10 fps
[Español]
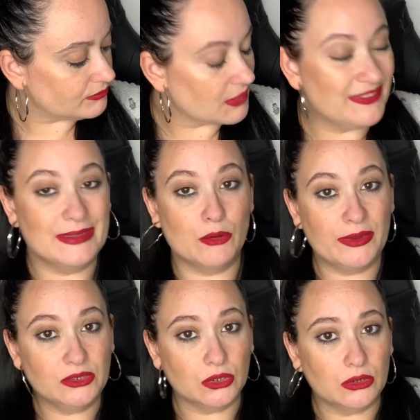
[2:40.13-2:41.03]
De
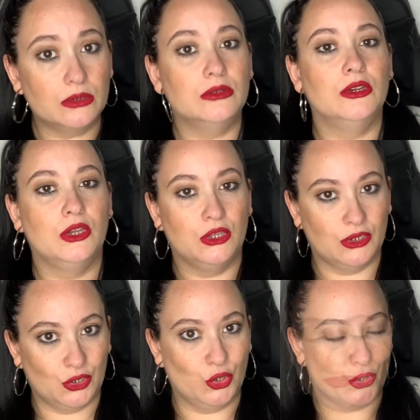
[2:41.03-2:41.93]
momento,
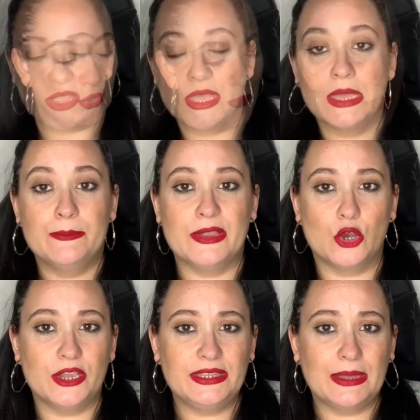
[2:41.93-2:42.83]
lo recomiendo. Me
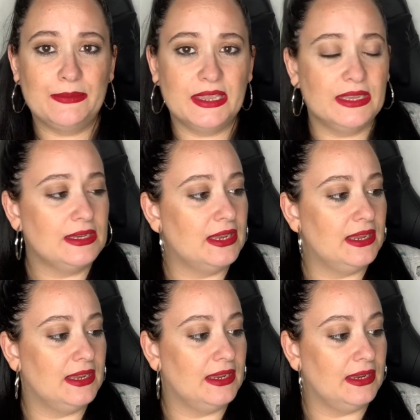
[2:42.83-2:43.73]
cogí también
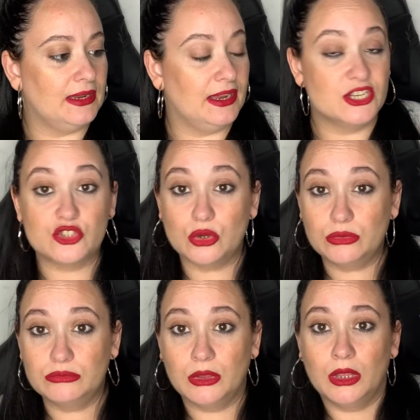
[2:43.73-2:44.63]
eh,
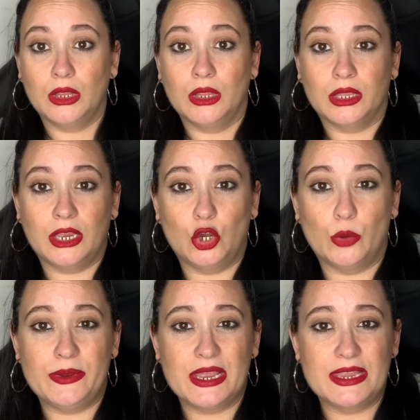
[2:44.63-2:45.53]
esto, que lo
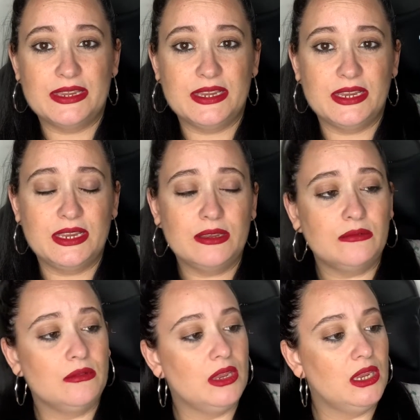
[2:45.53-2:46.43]
vi
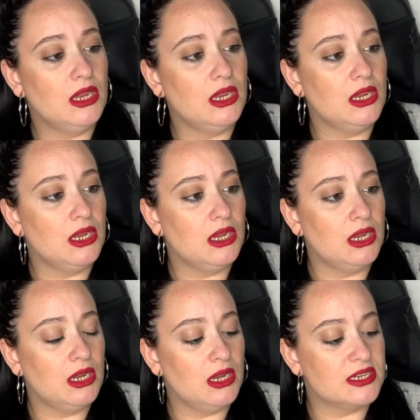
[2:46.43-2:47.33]
allí
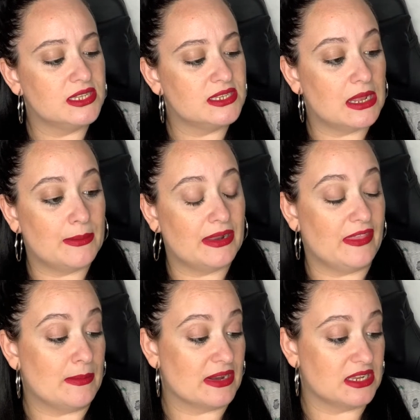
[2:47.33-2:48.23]
y es de
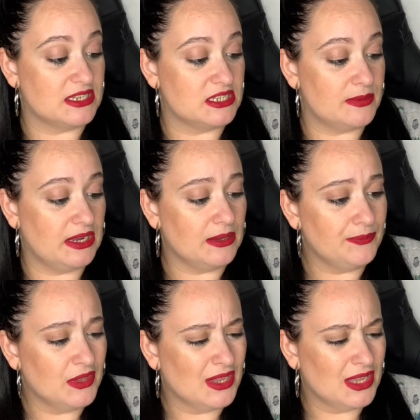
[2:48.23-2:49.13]
la, marca Sisvela.
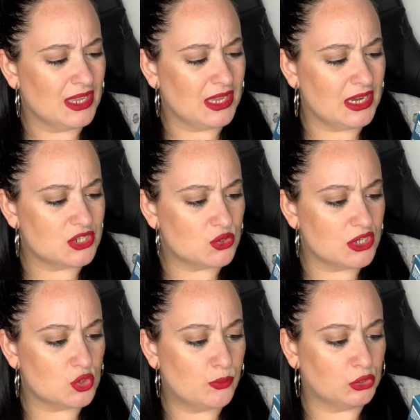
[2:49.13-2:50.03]
Esto
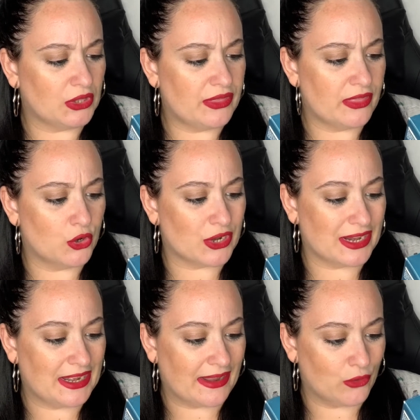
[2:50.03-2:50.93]
es un potenciador
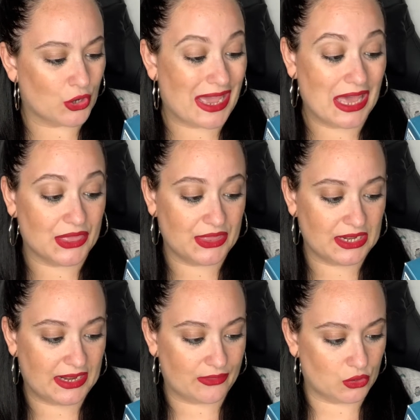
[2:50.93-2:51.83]
regenerador
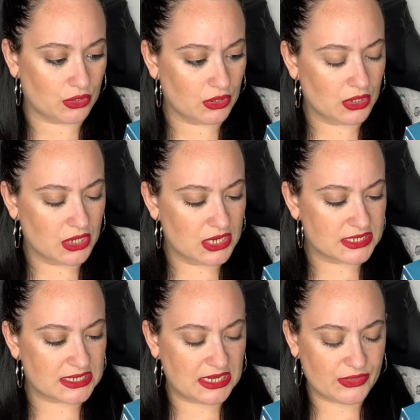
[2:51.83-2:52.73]
acelerador
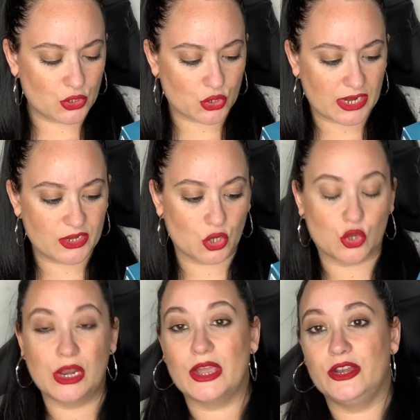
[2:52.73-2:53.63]
silicio orgánico y
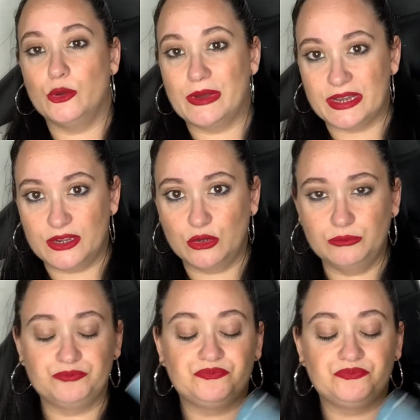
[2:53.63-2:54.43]
colágeno marino.